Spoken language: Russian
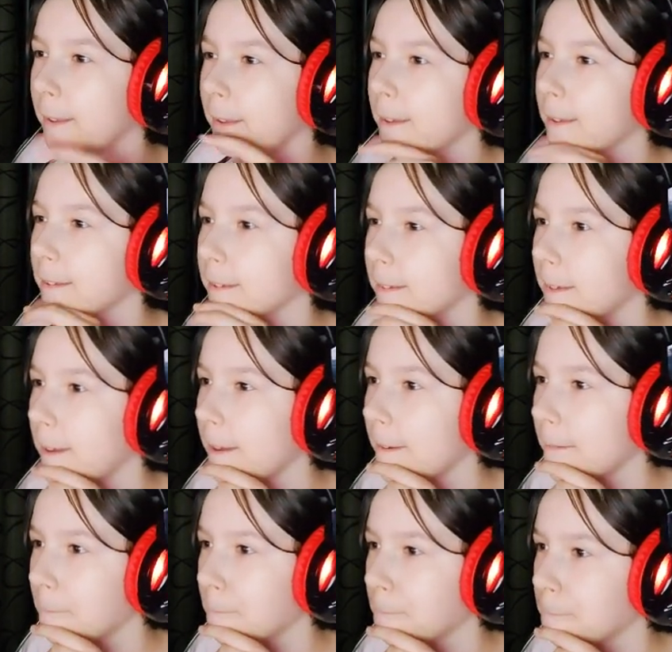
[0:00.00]
и, и,
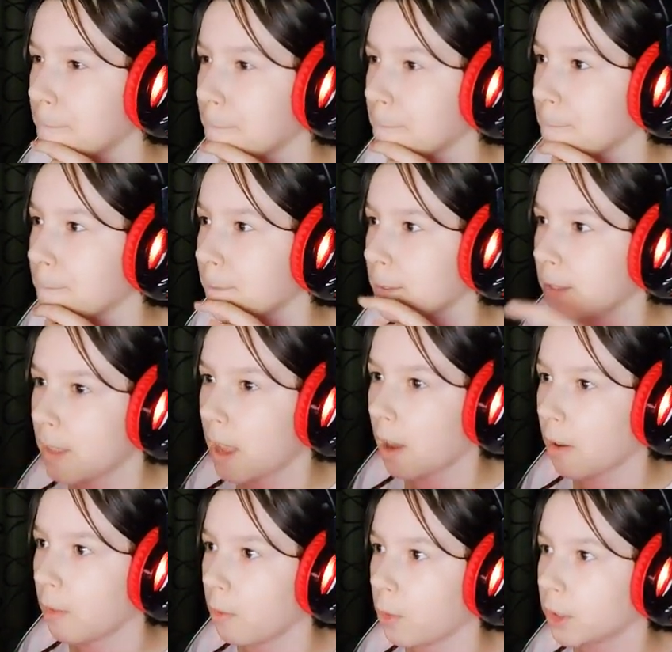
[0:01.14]
и, так,
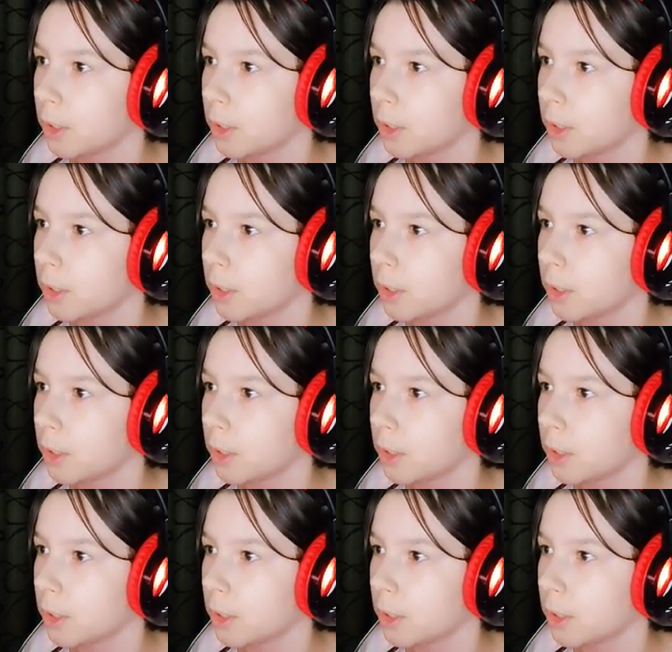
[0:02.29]
вот